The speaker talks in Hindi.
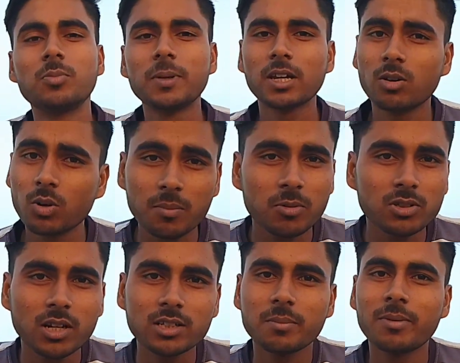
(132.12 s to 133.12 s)
यूपी के
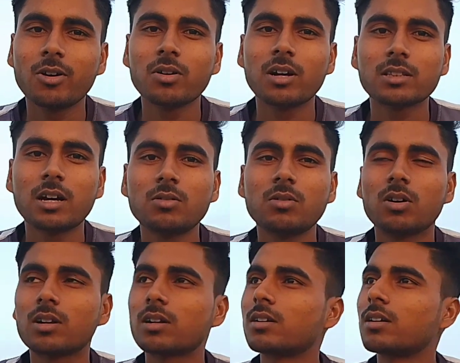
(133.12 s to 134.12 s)
गोरखपुर ज़िले से बिलोंग करता
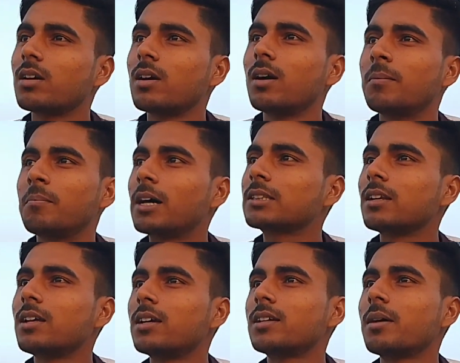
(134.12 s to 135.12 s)
हूँ और
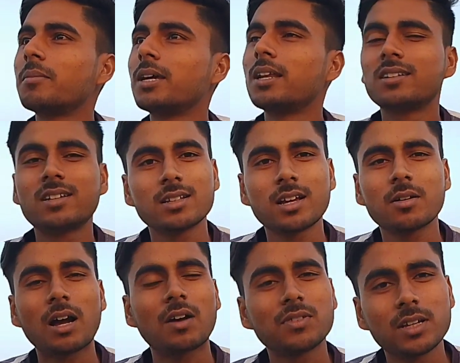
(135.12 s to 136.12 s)
बात कर लिया जाए मेरे स्टेट
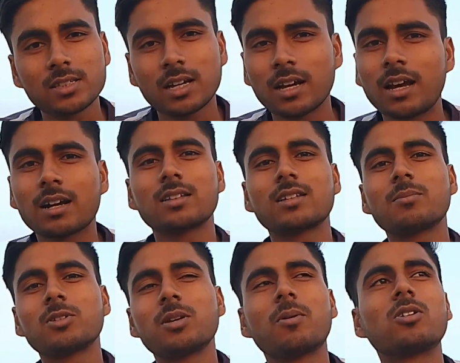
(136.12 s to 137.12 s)
का काफ़ी अच्छा है यहाँ
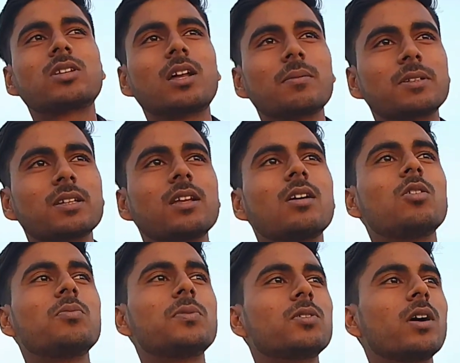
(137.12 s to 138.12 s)
कल्चर मुझे बहुत सारा पसंद
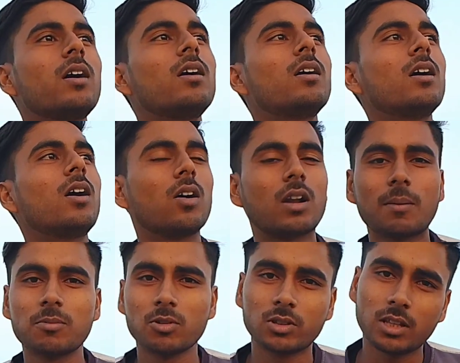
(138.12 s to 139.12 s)
है यूपी का
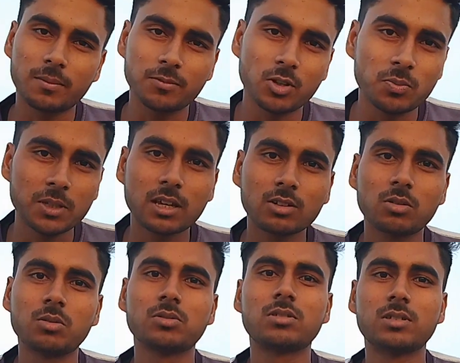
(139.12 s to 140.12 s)
और आप लोग यूपी से
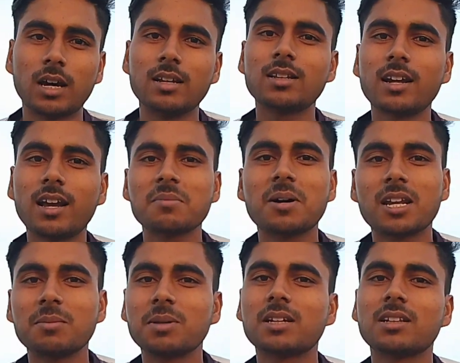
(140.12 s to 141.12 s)
हैं तो जान ही रहे हैं यहाँ
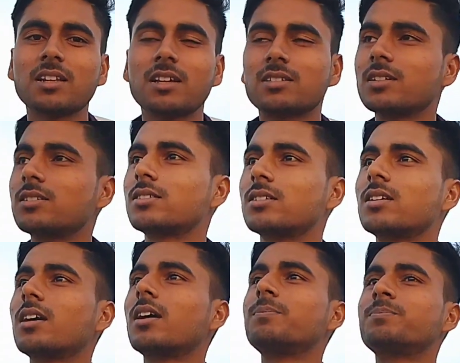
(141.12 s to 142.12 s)
के बारे में कितनी अच्छी अच्छी
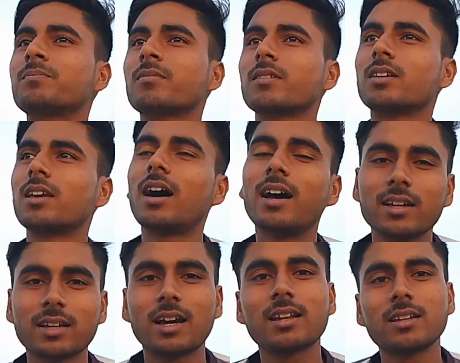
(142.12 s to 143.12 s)
चीज़ें हैं क्या
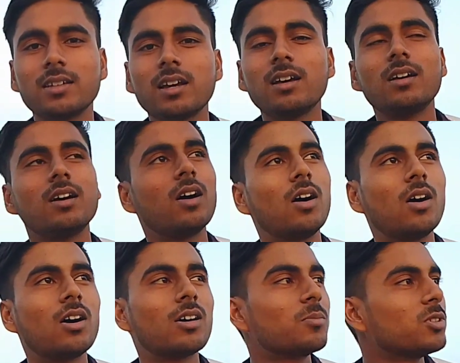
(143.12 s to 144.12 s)
है क्या नहीं है
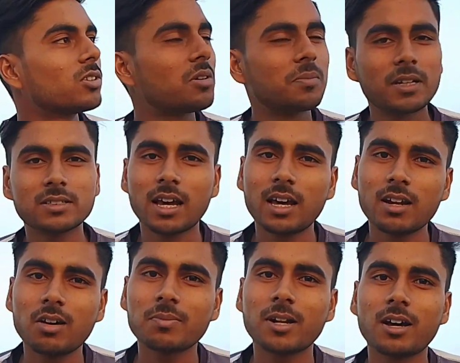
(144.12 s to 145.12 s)
और मुझे तो अपना
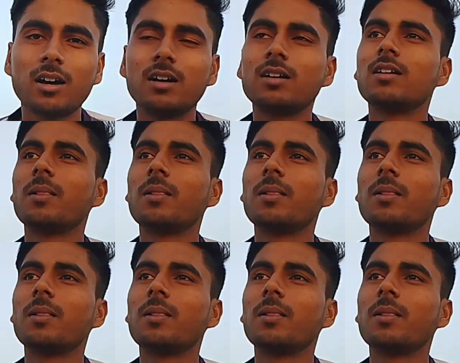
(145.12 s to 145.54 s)
शहर अपना